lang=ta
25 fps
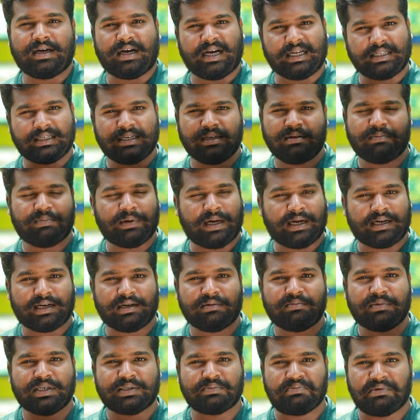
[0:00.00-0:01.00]
அதுலேயும்
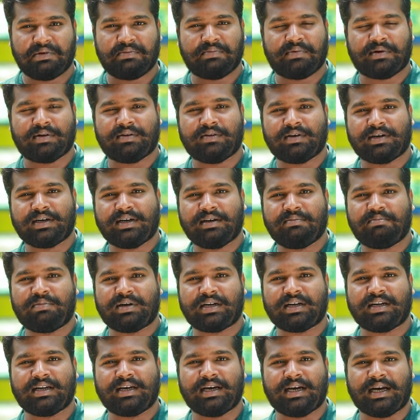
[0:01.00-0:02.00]
பிளாங்க்டனை பேஸ் பண்ணி பண்ணுவாங்க
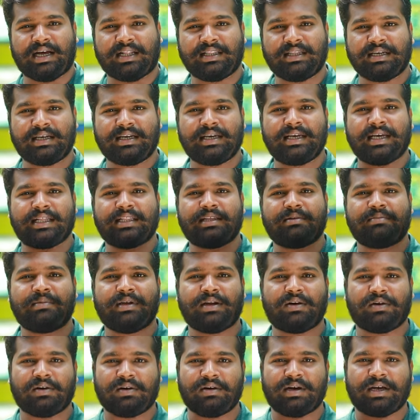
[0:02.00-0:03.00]
பட் ஆனால் அதுக்கேற்ற
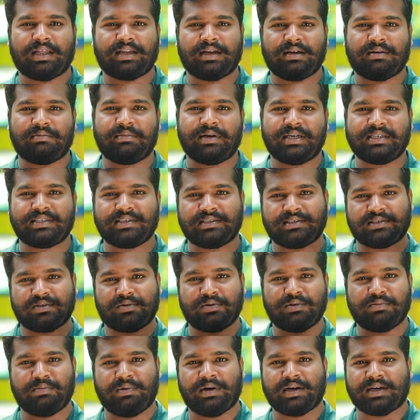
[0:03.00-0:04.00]
மாரி அவங்க அதில் மெடிசன்ஸ்
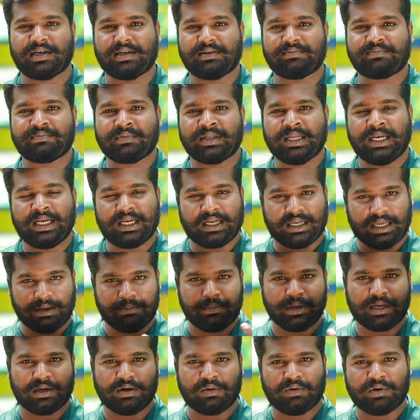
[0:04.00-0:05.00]
கொடுப்பாங்க
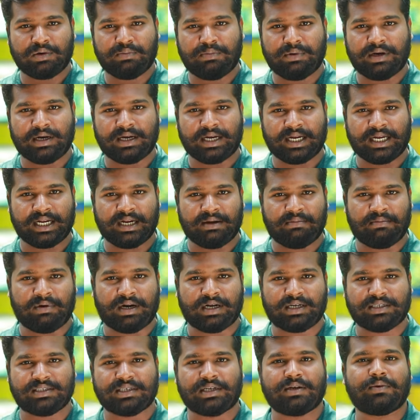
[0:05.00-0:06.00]
கெமிக்கலும் கொடுப்பாங்க இல்லை
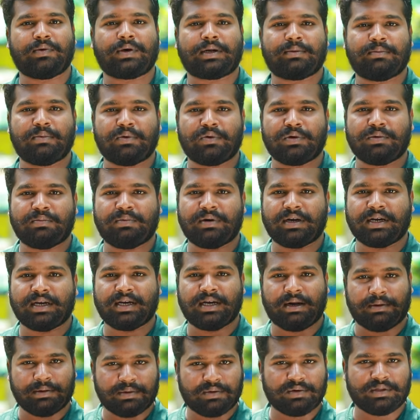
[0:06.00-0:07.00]
மாட்டுச்சான உரமும் கொடுப்பாங்க
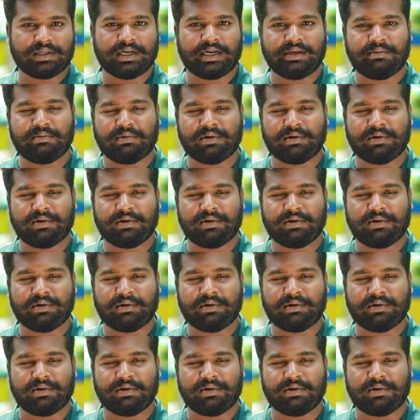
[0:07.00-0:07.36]
அப்படி கொடுத்து ரெடி